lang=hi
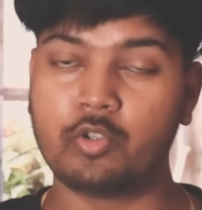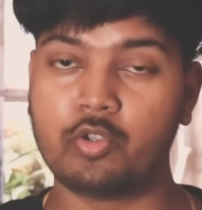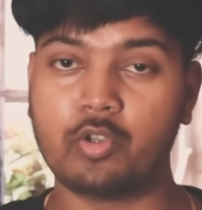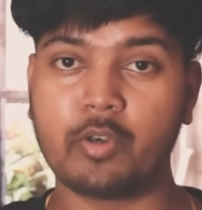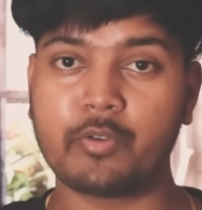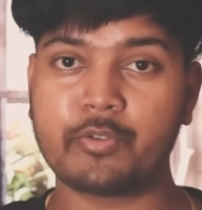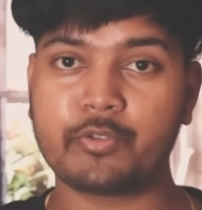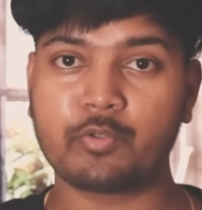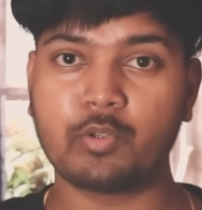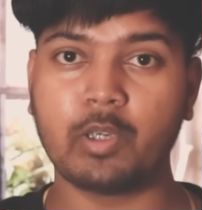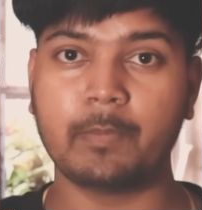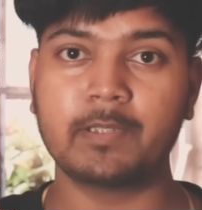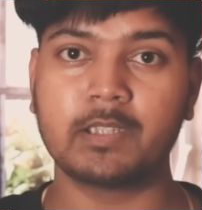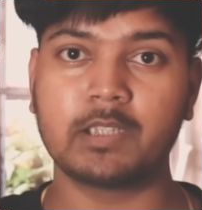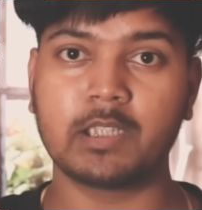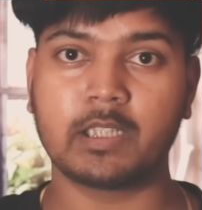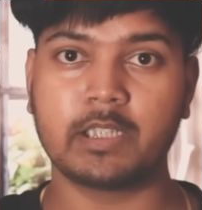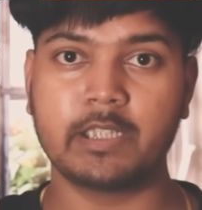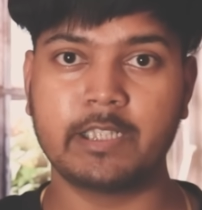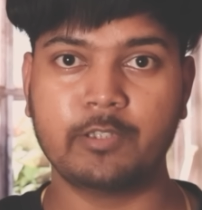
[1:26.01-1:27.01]
डॉक्स को अभी
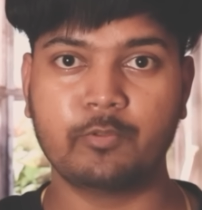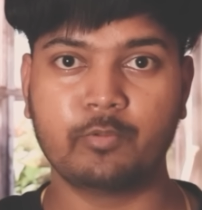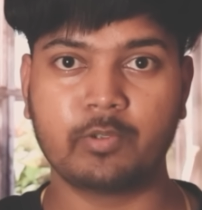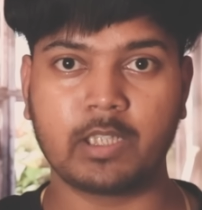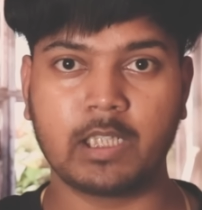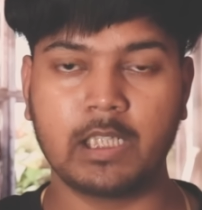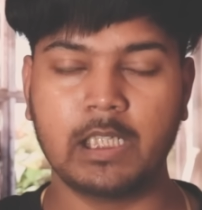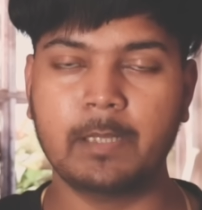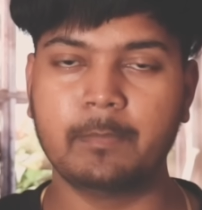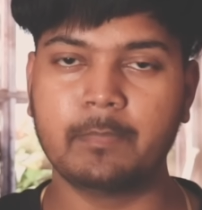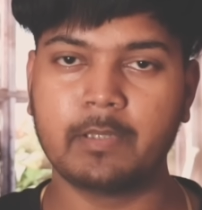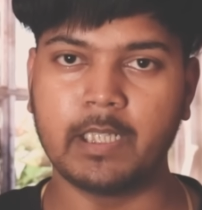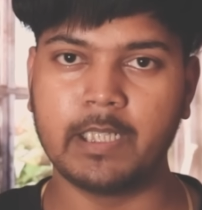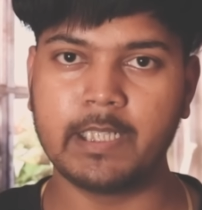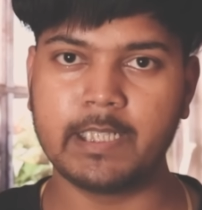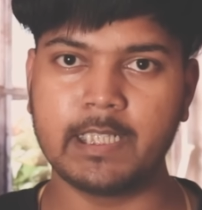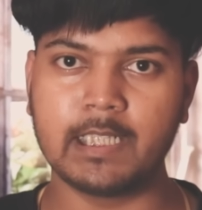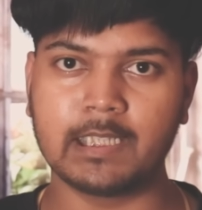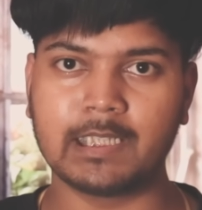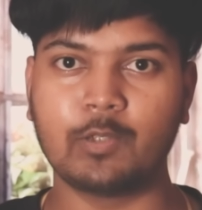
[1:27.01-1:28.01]
तक जिन्होंने क्लेम नहीं
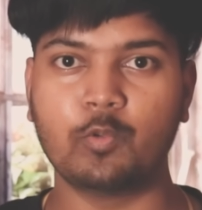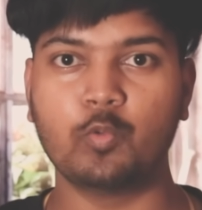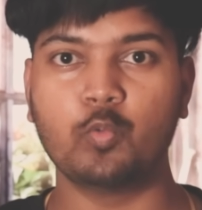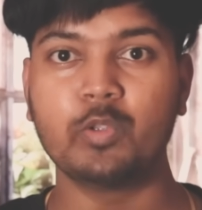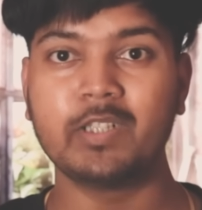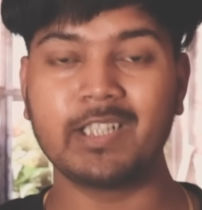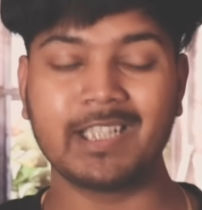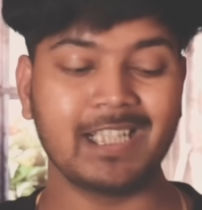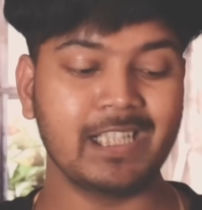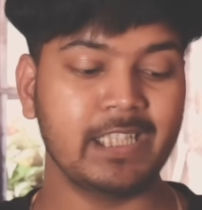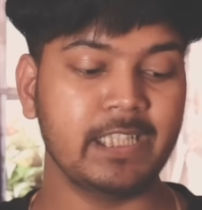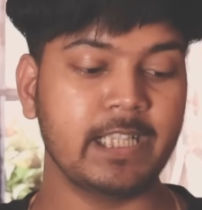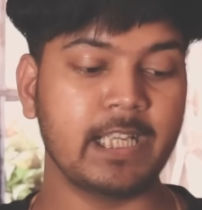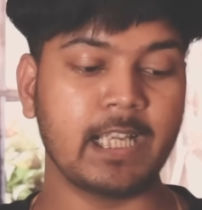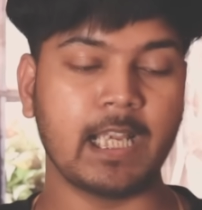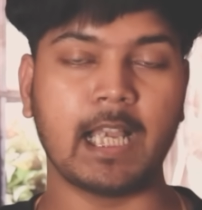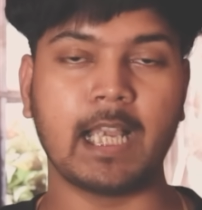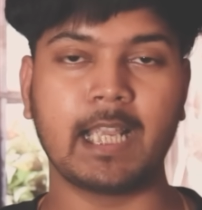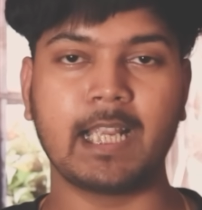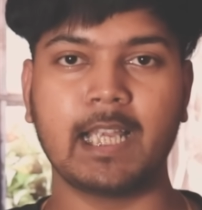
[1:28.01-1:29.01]
किया था उनके
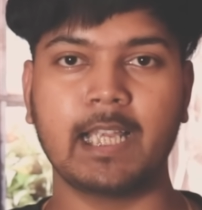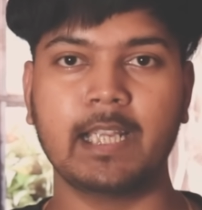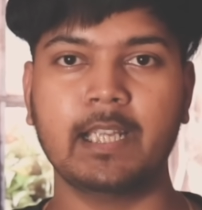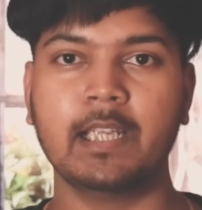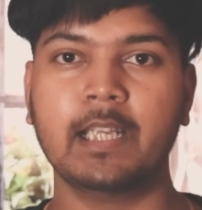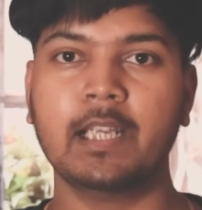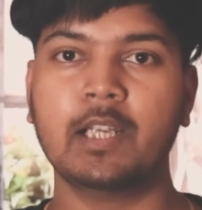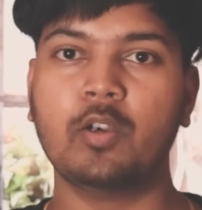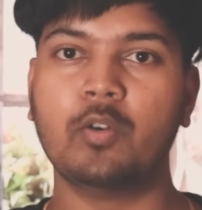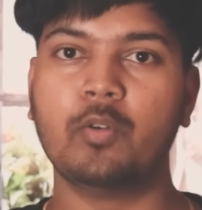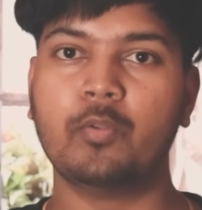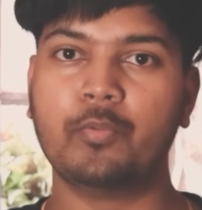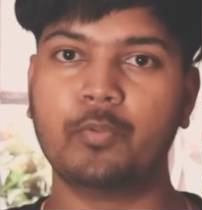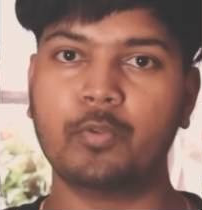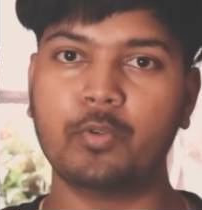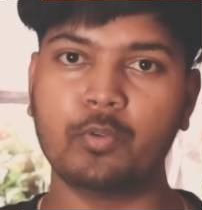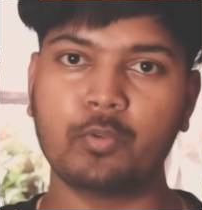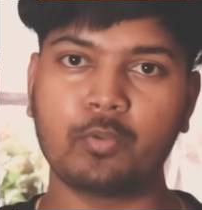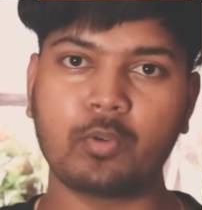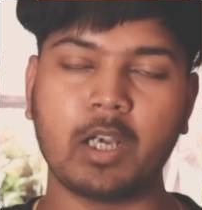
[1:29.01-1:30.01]
लिए आया है
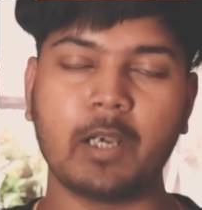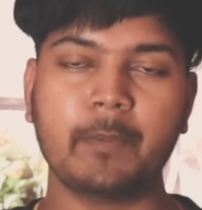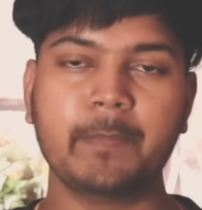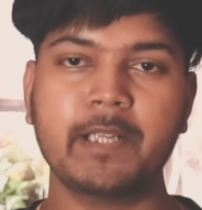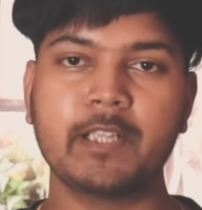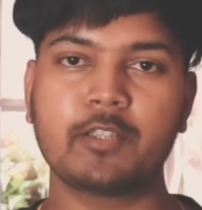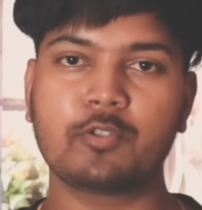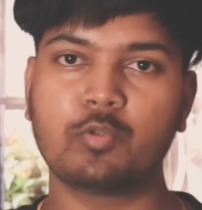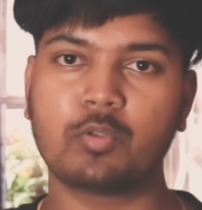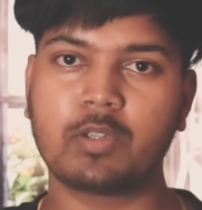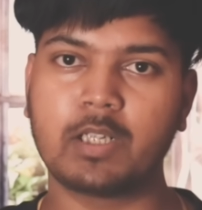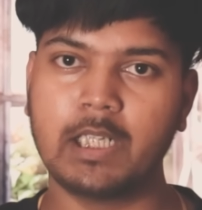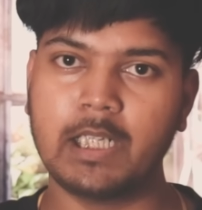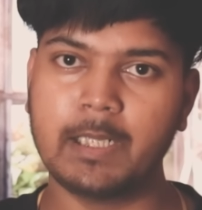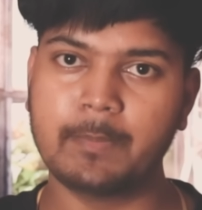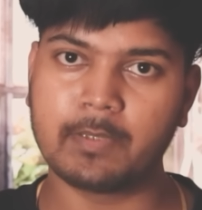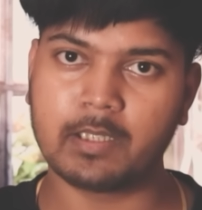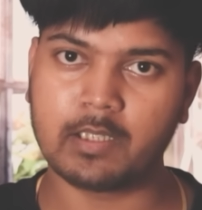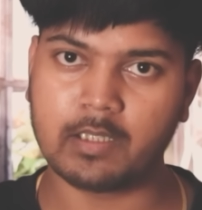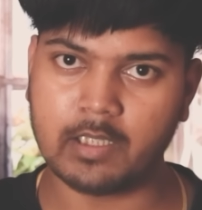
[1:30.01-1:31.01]
वो लोग अभी इसको
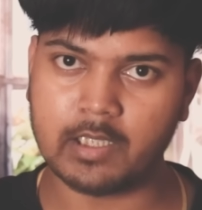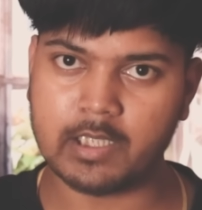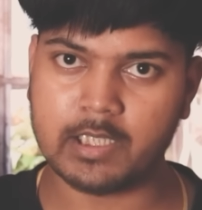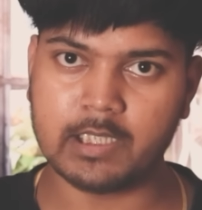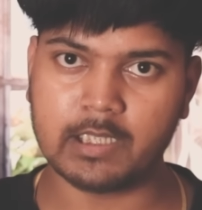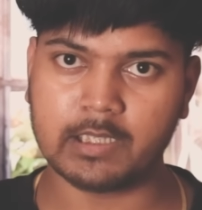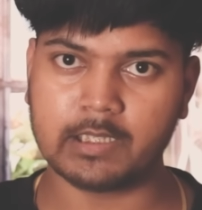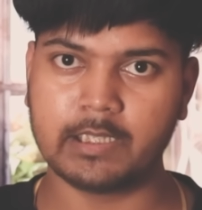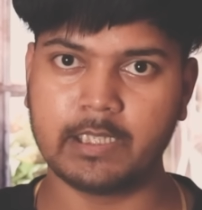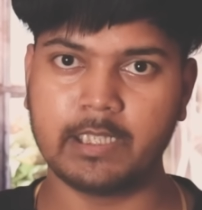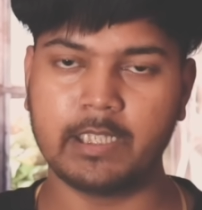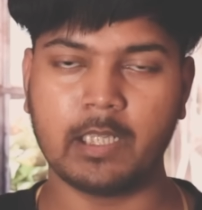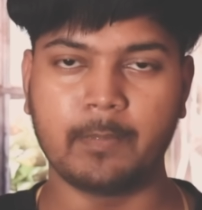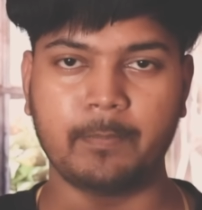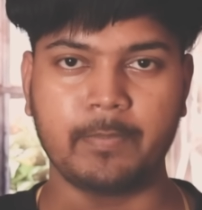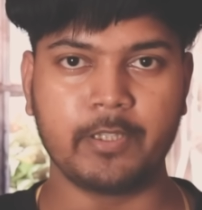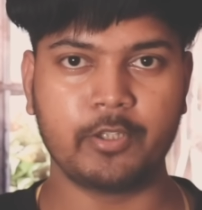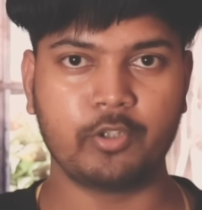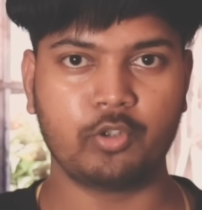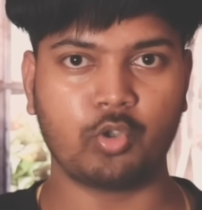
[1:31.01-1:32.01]
क्लेम कर सकते हैं
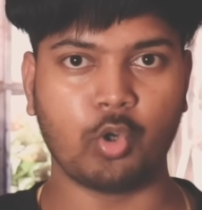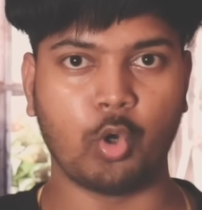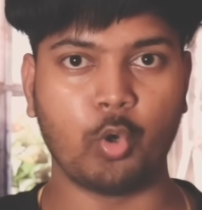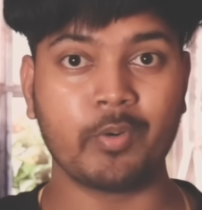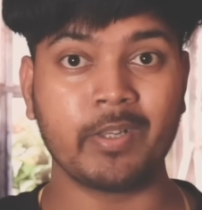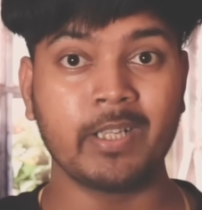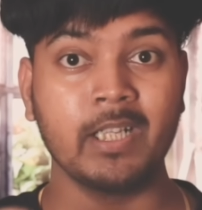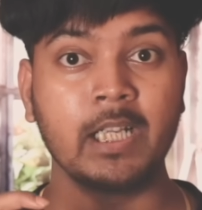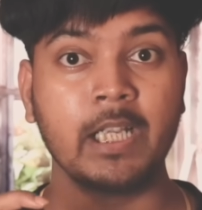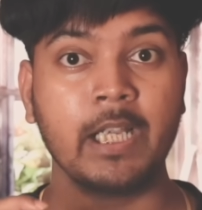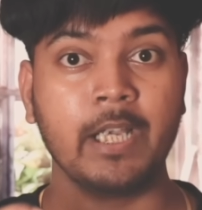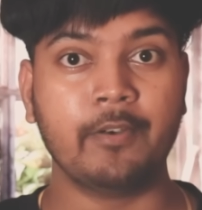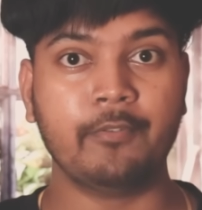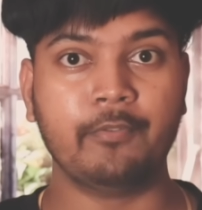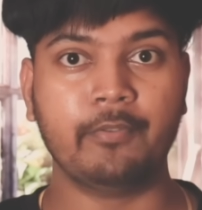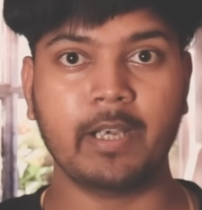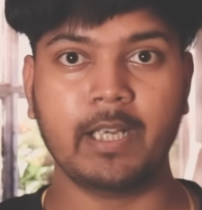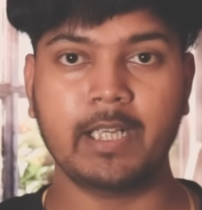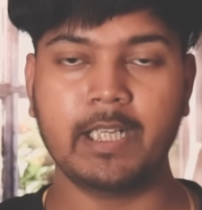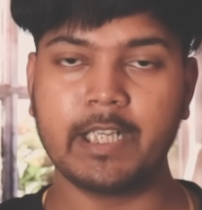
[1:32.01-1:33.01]
अपने टोन
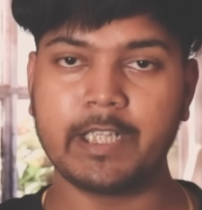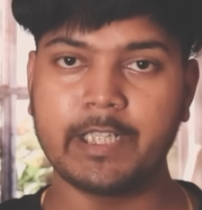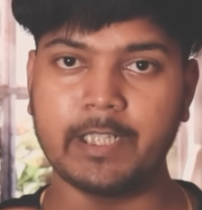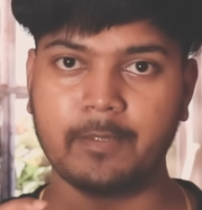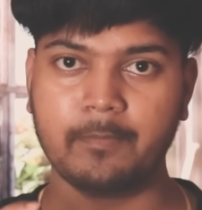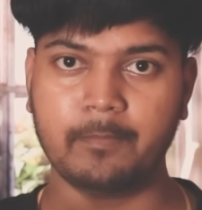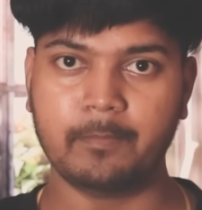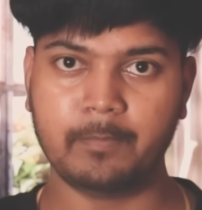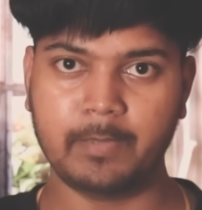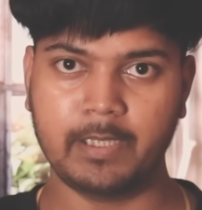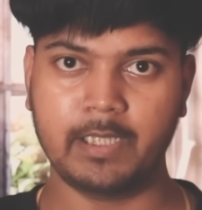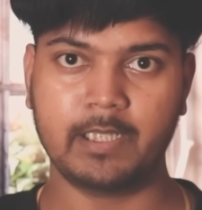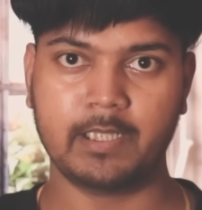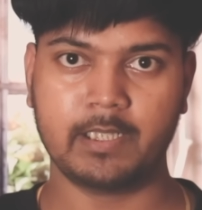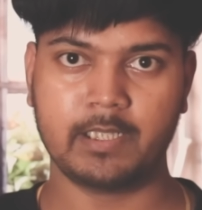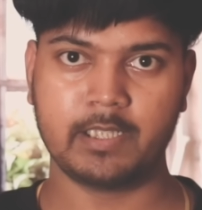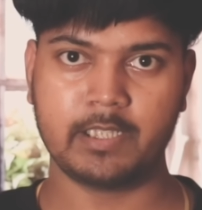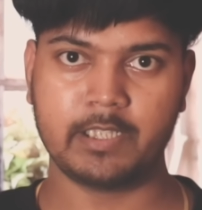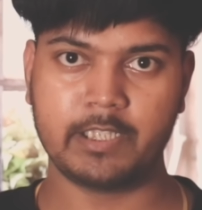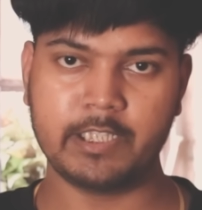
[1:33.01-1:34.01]
वैलेट में
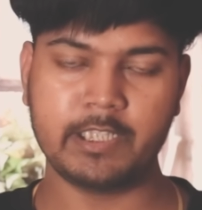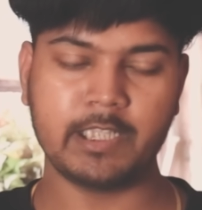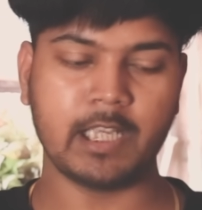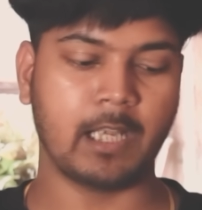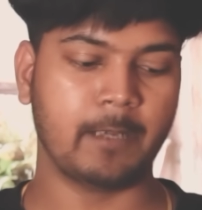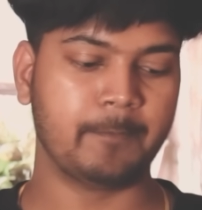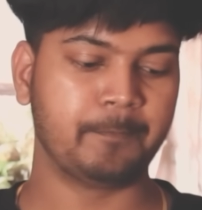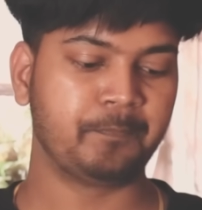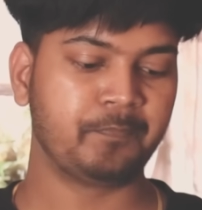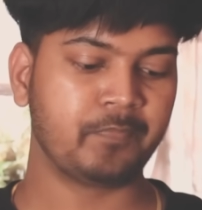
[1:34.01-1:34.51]
जी हाँ